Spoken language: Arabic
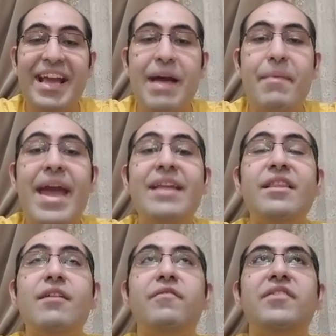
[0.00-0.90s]

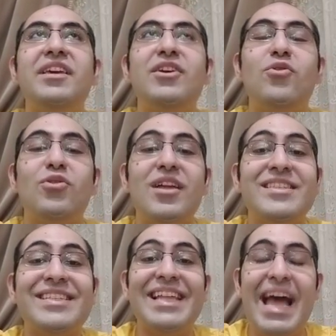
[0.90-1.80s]
كمان في
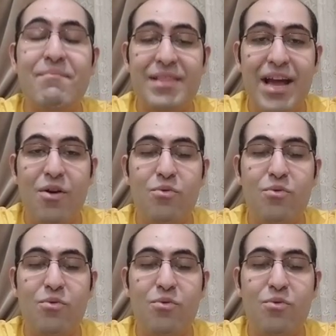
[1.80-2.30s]
خلاصة الأملة